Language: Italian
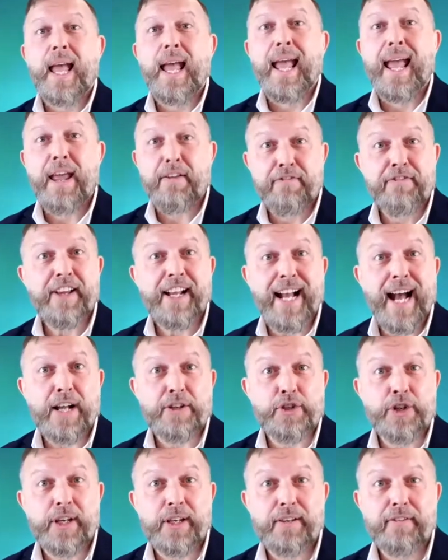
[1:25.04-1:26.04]

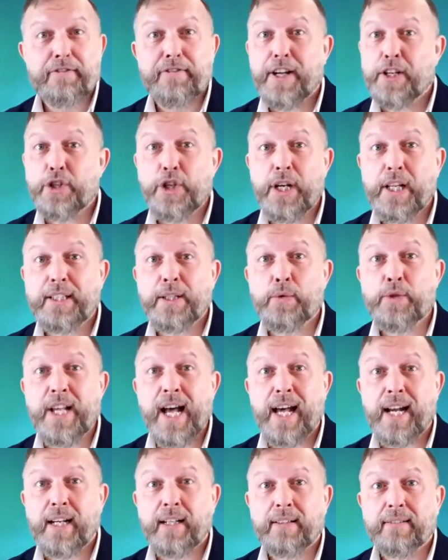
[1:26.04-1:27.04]
Efficace, facile da
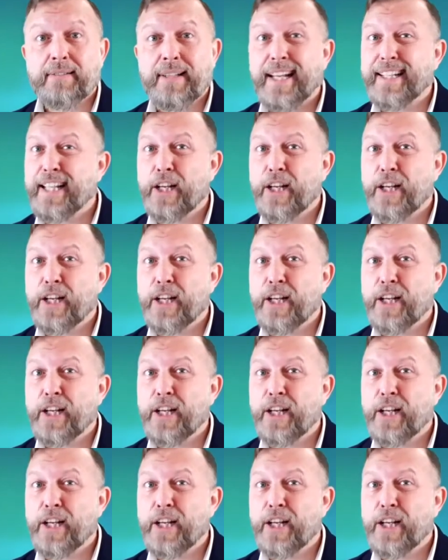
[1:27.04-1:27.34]
usare ed